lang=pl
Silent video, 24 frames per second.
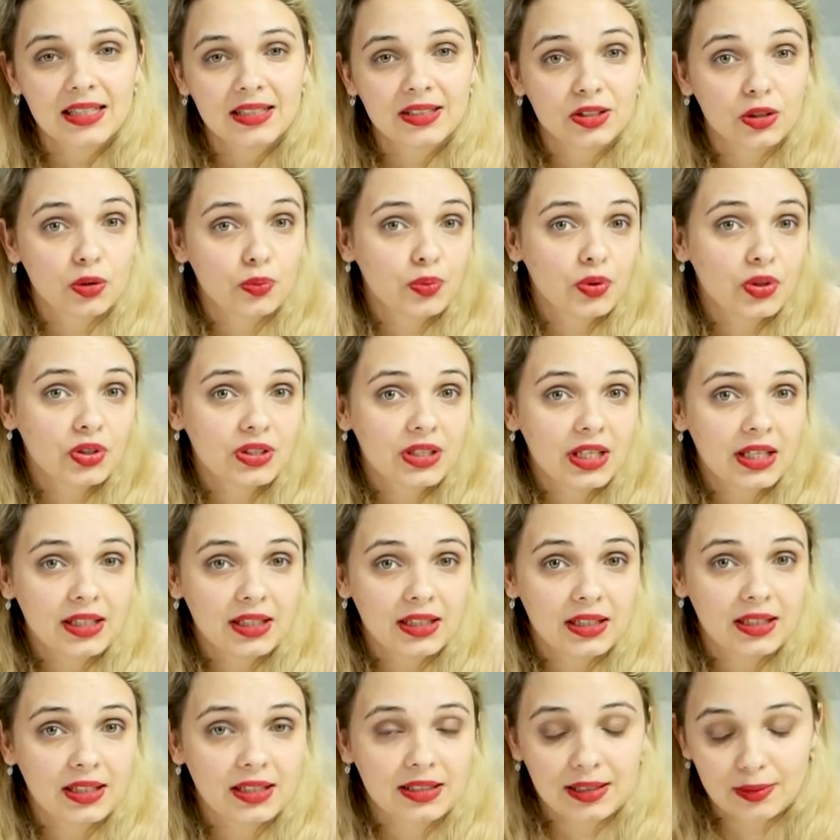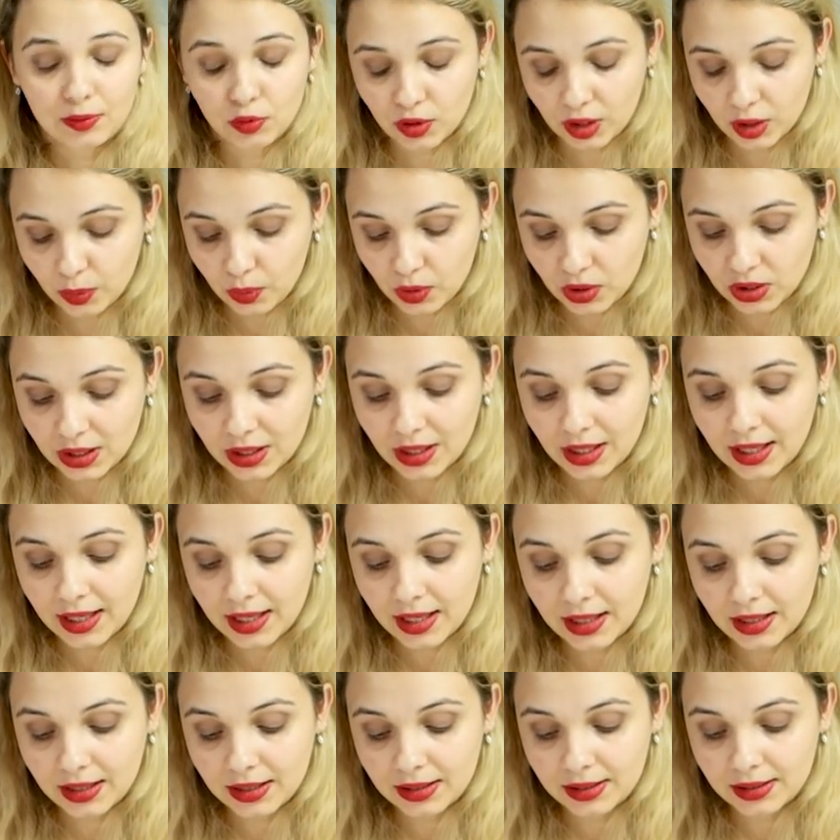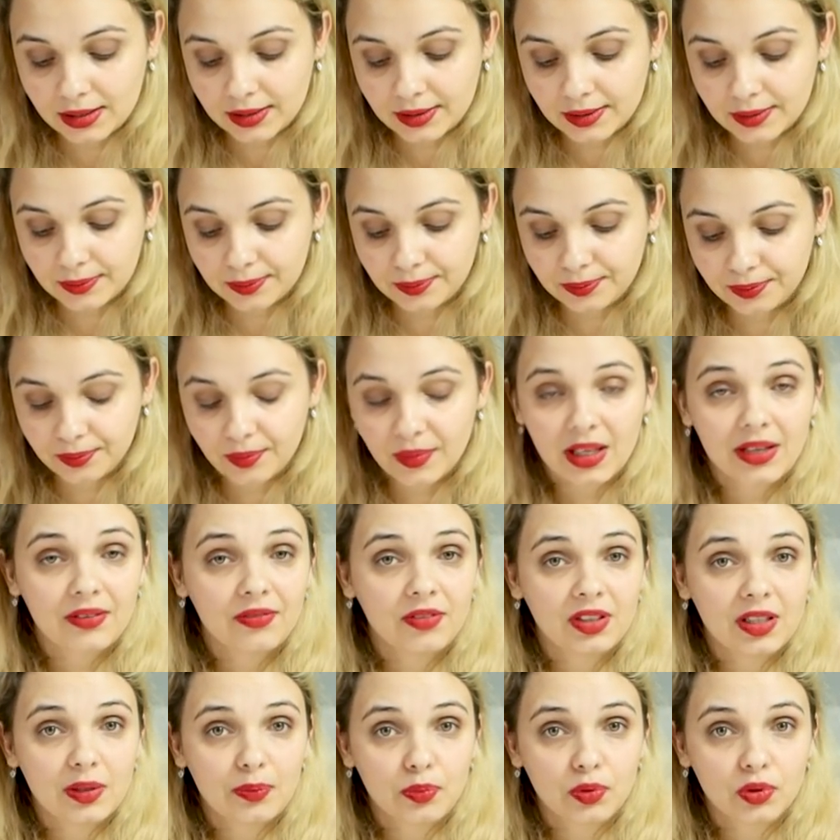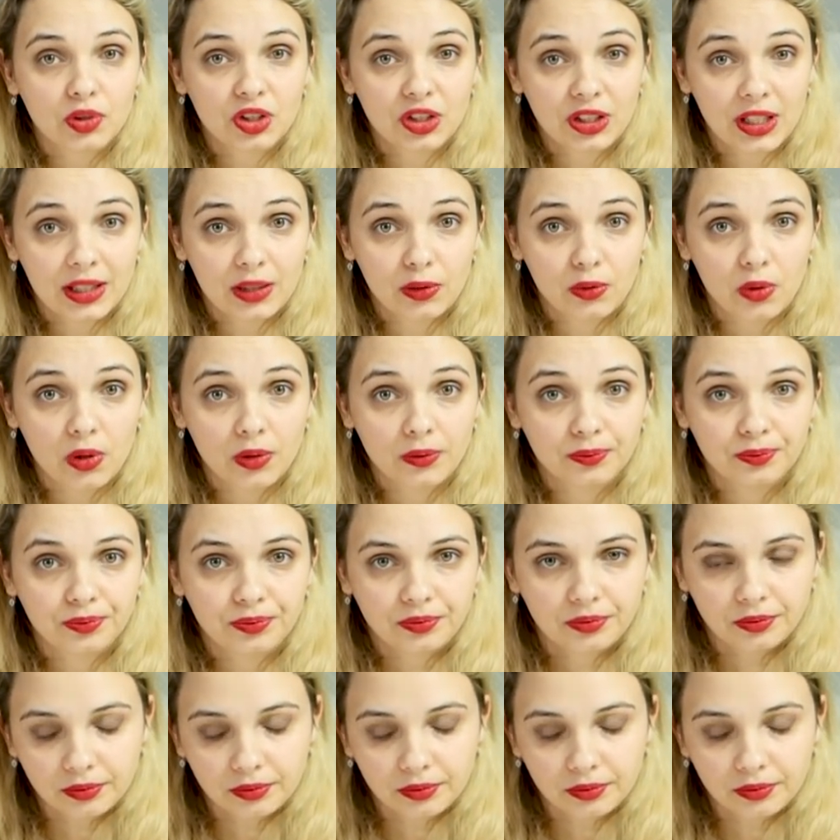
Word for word: Są piosenki, jest na przykład piosenka um, Dawida Podsiadło.